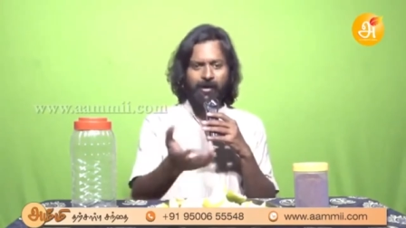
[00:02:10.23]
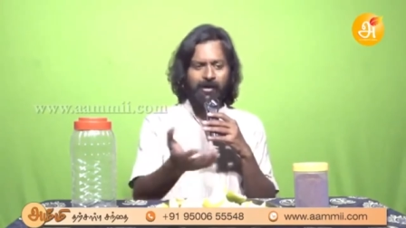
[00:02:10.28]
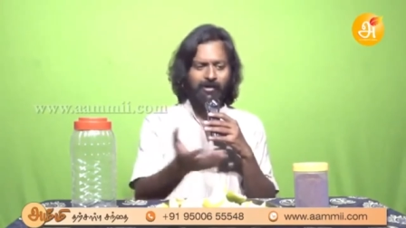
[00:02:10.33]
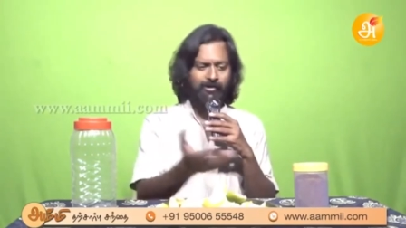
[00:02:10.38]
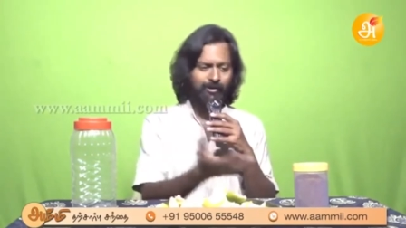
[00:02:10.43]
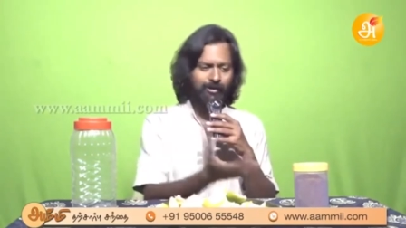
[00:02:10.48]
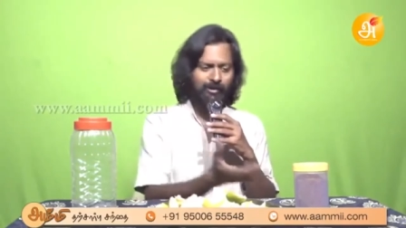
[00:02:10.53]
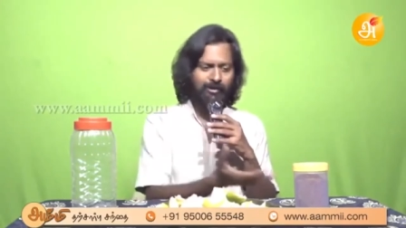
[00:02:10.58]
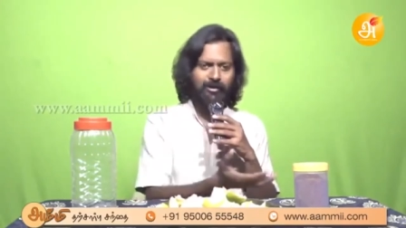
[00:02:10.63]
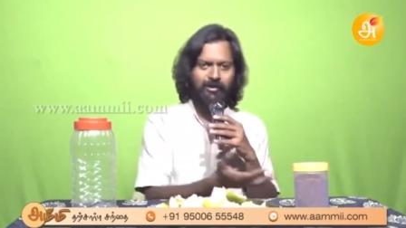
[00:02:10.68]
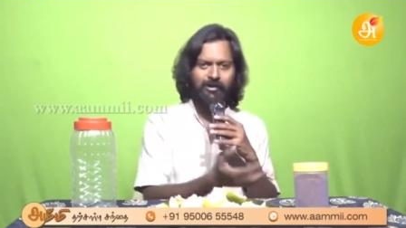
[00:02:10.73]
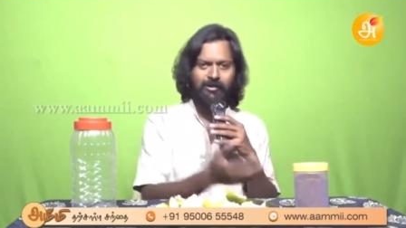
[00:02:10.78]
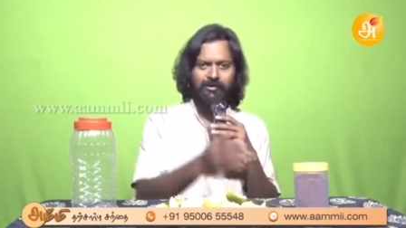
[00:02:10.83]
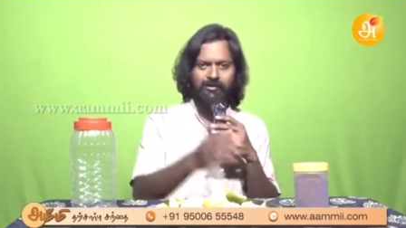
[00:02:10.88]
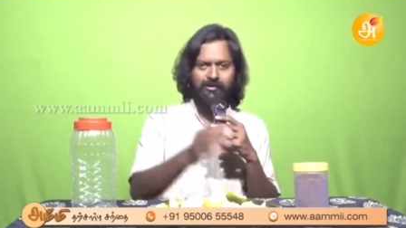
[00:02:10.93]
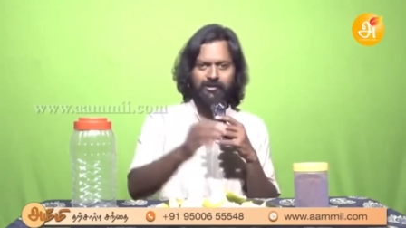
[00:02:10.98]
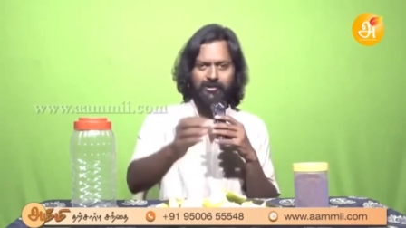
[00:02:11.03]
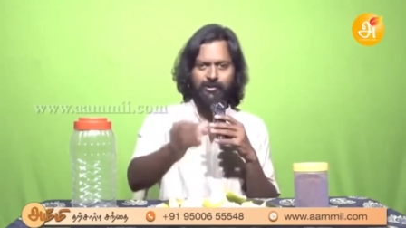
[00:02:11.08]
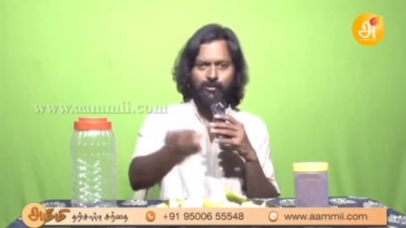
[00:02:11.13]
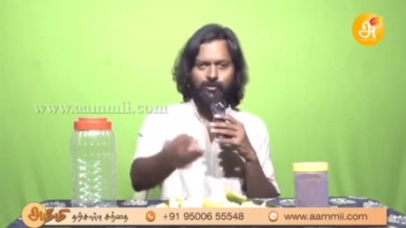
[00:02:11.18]
பாத்திரம்
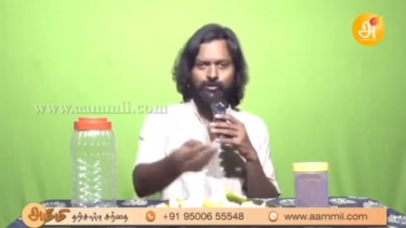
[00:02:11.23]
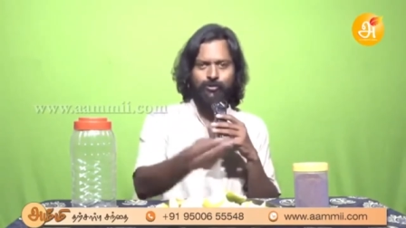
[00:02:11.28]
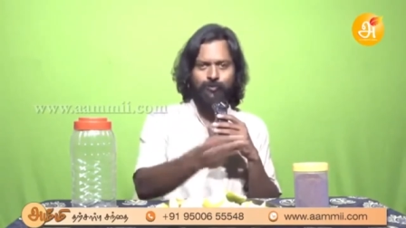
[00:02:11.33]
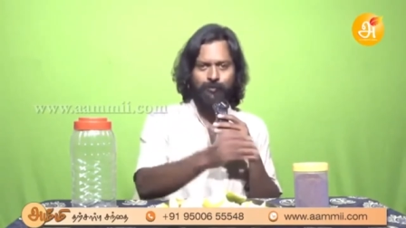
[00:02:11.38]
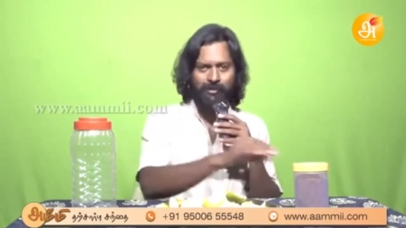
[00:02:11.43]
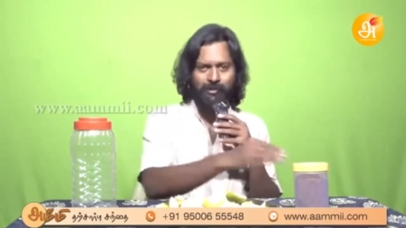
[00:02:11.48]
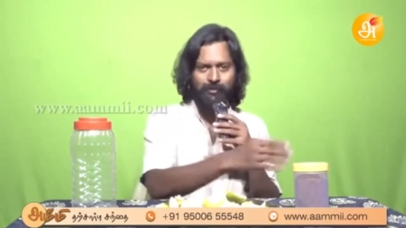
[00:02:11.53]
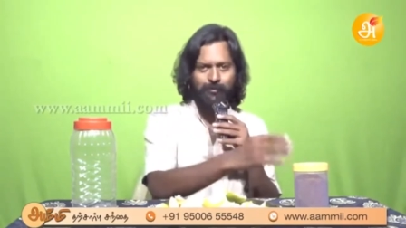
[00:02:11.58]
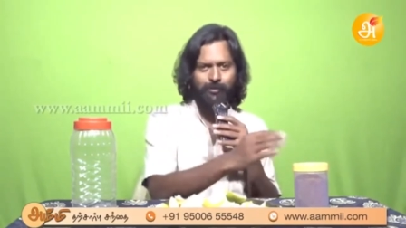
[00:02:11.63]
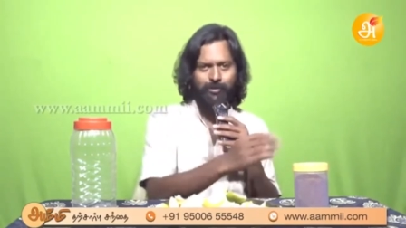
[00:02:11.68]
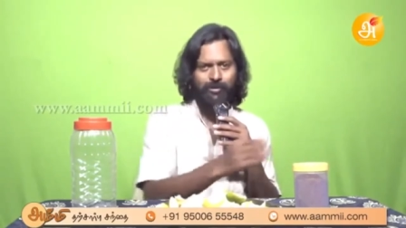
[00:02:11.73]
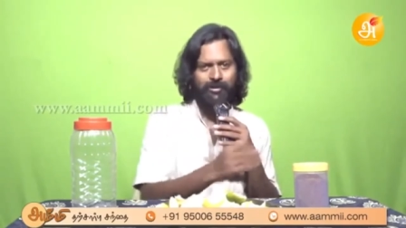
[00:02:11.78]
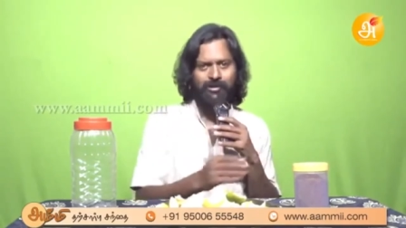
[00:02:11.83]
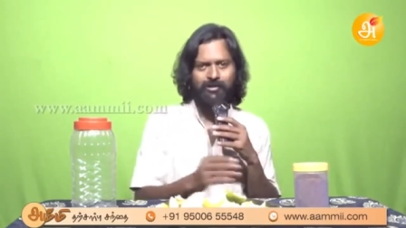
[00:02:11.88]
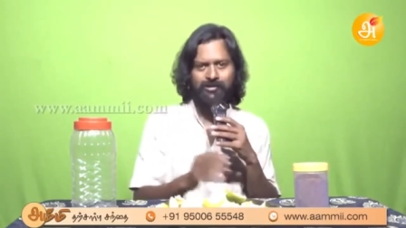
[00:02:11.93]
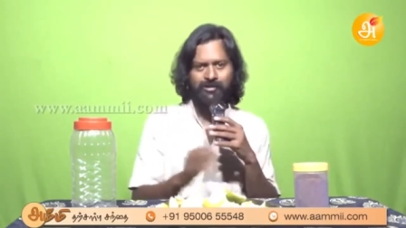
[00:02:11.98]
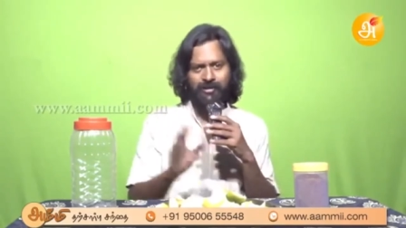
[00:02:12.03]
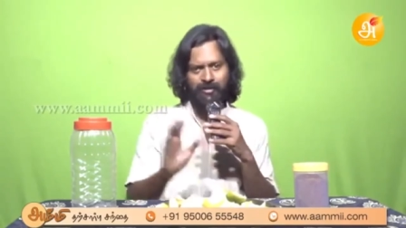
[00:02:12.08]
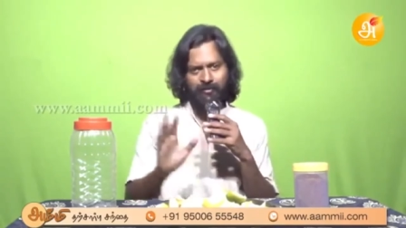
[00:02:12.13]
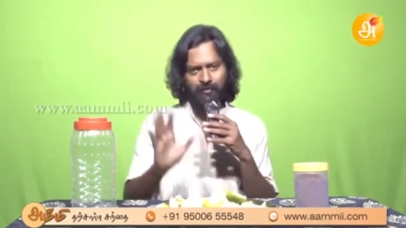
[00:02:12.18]
அழுக்காக இருந்துச்சுன்னா கொஞ்சம் மண்
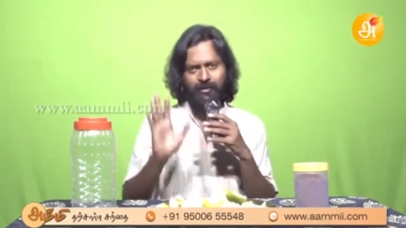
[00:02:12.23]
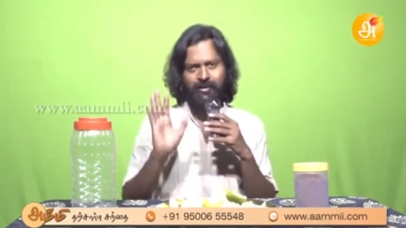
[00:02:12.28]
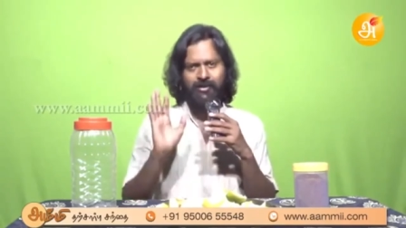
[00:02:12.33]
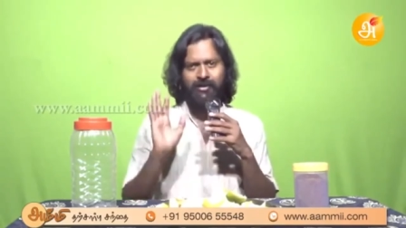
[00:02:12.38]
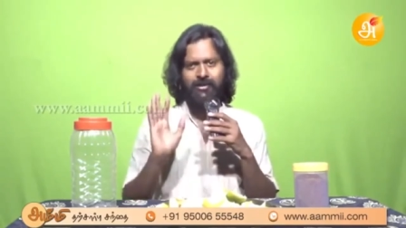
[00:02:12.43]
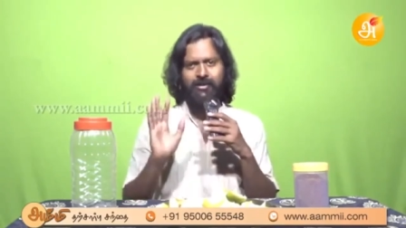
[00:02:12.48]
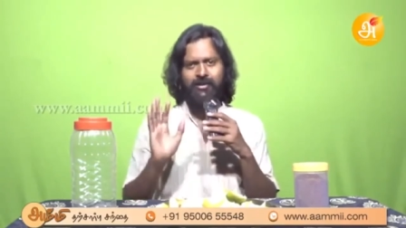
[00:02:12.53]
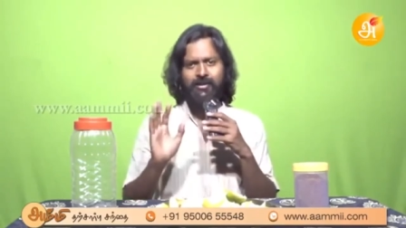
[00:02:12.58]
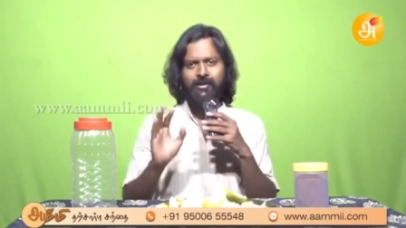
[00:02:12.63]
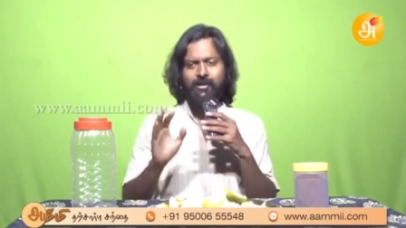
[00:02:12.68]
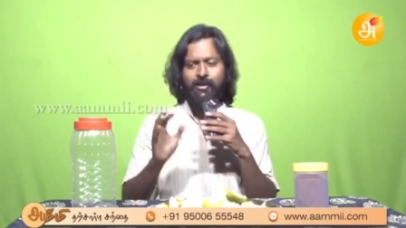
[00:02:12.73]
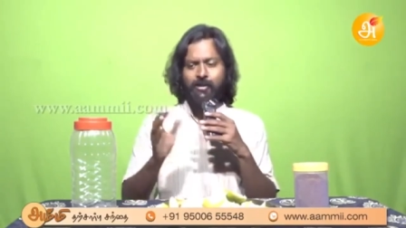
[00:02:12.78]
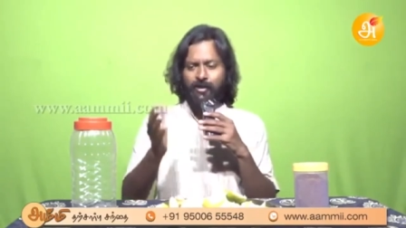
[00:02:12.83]
போட்டு தேய்ச்சாங்க அவ்வளோதான்